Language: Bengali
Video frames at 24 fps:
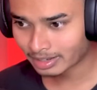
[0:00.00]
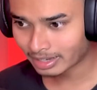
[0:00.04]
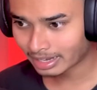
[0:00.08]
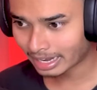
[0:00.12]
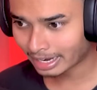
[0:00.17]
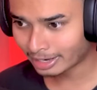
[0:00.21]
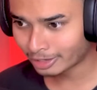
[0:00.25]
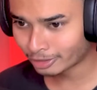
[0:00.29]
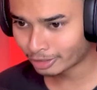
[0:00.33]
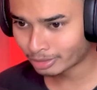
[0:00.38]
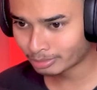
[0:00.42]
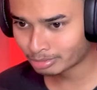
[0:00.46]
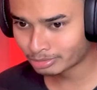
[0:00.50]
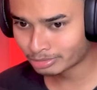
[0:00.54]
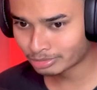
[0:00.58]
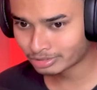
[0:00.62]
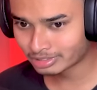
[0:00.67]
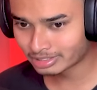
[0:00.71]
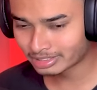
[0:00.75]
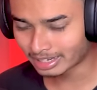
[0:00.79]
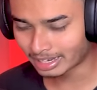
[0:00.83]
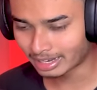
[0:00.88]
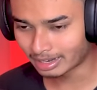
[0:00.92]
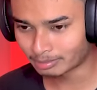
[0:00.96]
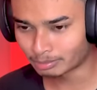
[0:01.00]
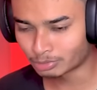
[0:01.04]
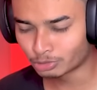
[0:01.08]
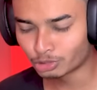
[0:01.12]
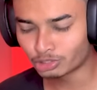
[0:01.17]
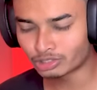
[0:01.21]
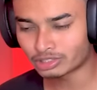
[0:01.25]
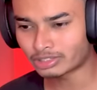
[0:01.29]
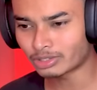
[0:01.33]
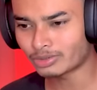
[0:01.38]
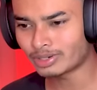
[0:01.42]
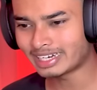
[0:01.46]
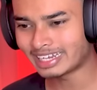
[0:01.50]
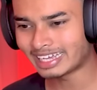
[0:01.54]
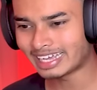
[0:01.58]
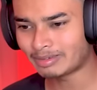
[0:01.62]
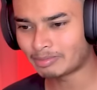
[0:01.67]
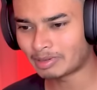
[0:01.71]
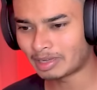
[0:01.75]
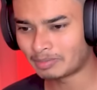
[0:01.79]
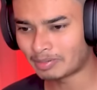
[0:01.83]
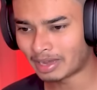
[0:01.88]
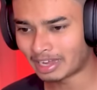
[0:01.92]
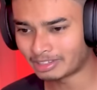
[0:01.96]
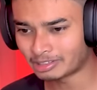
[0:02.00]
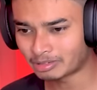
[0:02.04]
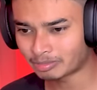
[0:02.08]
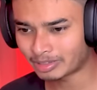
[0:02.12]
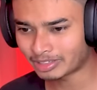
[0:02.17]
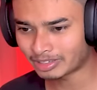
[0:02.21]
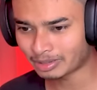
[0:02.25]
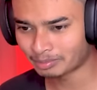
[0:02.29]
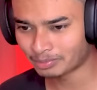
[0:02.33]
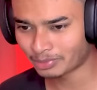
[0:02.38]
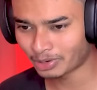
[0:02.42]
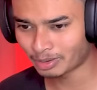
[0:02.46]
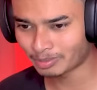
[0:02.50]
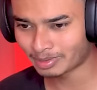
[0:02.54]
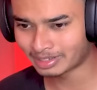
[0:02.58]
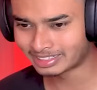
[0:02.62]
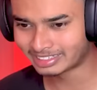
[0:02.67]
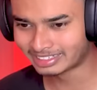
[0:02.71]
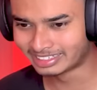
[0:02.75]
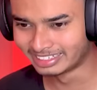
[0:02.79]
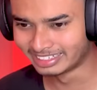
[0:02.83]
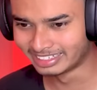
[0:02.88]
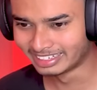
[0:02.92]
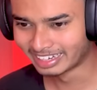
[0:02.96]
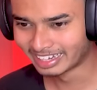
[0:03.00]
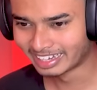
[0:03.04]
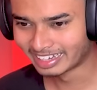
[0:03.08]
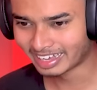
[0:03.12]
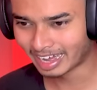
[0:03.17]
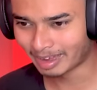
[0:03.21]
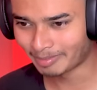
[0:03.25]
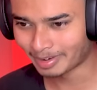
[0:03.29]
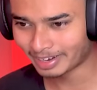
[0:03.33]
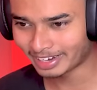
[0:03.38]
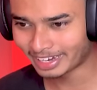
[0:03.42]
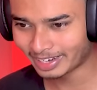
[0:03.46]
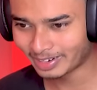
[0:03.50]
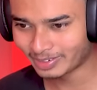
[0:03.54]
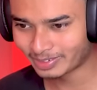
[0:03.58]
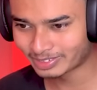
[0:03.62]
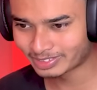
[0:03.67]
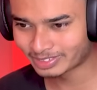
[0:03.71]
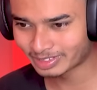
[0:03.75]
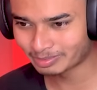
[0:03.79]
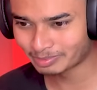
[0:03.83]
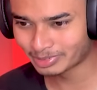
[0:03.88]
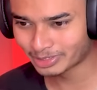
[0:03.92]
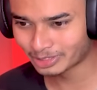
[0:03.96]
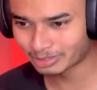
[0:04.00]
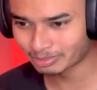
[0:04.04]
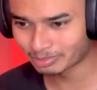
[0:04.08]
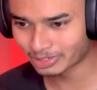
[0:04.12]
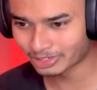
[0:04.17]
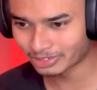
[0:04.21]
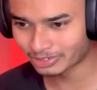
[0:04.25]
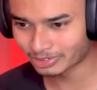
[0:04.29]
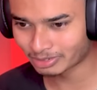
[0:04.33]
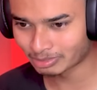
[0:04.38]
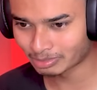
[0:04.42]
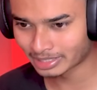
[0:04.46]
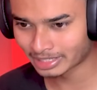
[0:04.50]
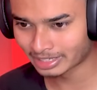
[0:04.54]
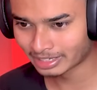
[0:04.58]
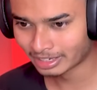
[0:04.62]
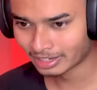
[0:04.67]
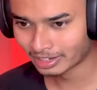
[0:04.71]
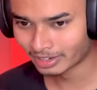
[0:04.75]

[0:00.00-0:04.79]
হ্যালো ভূত ভূত তো নেই ভাই ফালতু ফালতু আমি ভয় পাচ্ছি আমাকে লোকজন ভীতু মনে করবে